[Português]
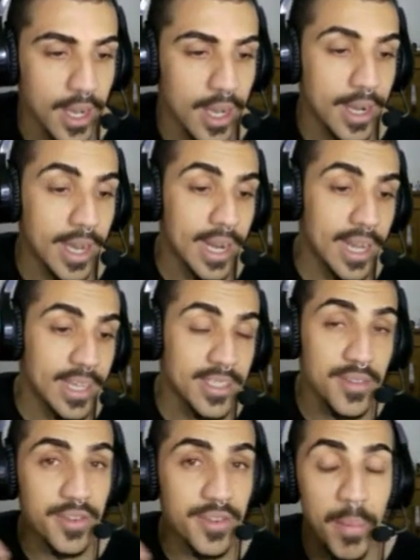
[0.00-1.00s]
Galera, esse
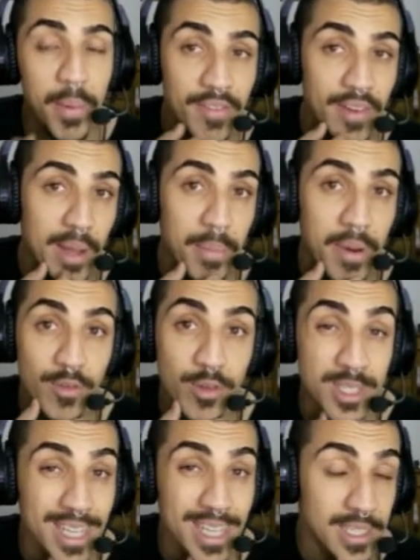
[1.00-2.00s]
vídeo é para falar para
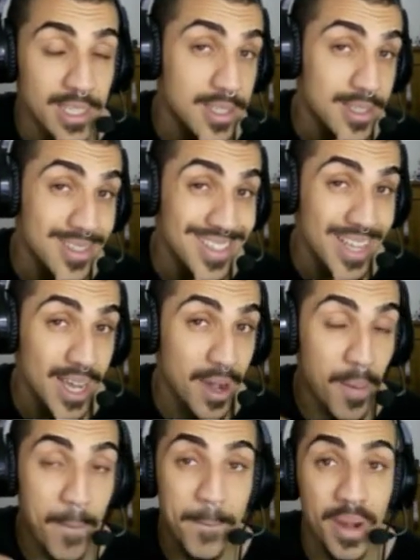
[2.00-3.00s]
vocês,
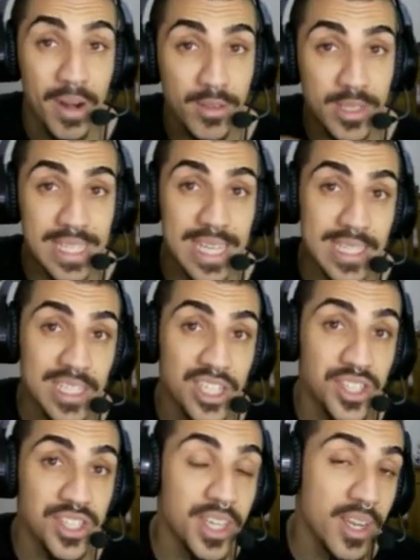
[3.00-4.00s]
para vocês
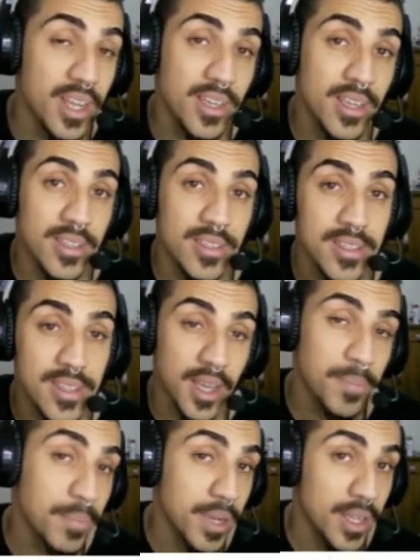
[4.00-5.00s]
assistirem
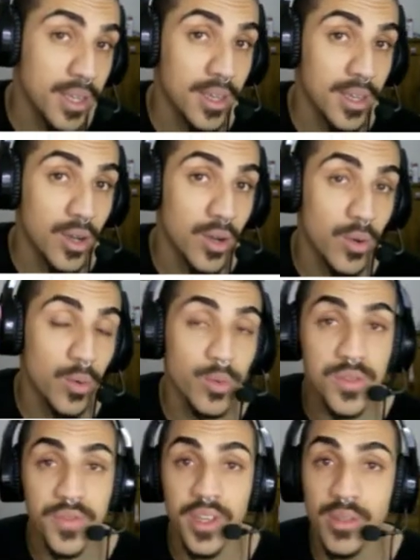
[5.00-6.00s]
sempre os
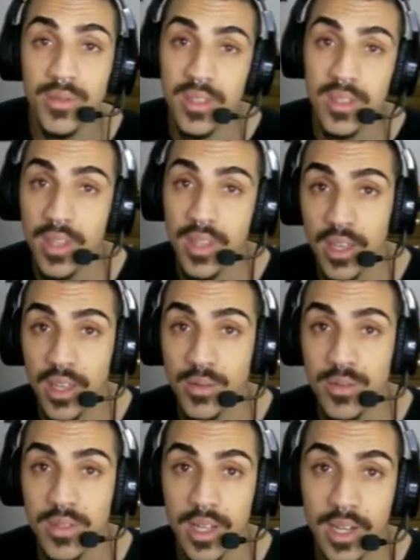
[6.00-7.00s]
vídeos inteiros,
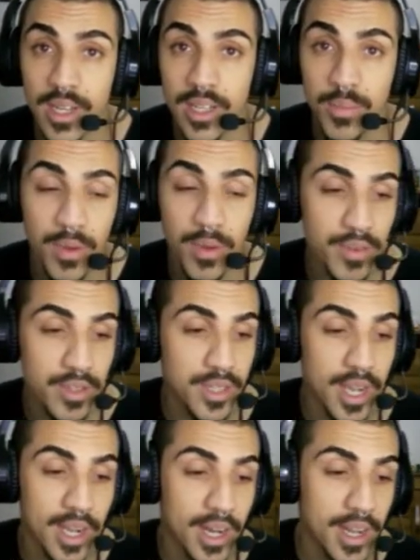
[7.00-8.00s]
tá ligado? Porque eu vejo que a
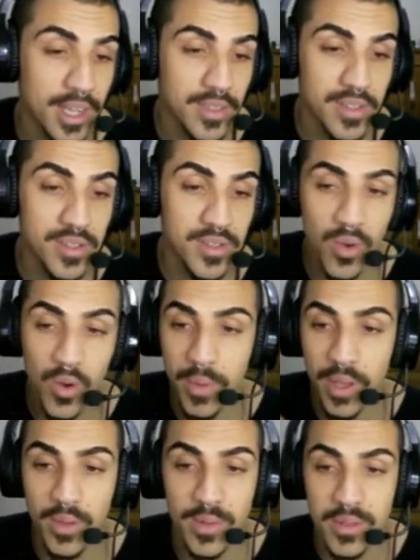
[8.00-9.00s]
galera às vezes
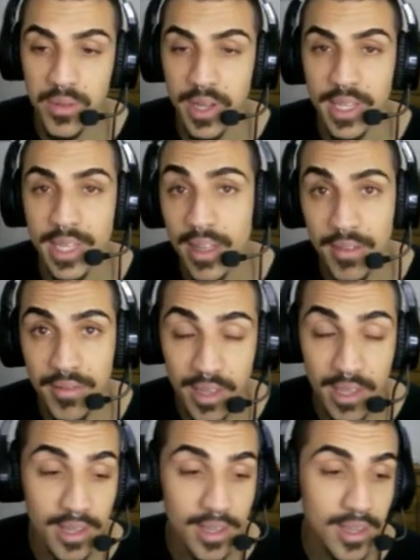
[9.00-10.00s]
comenta umas coisas nada a ver,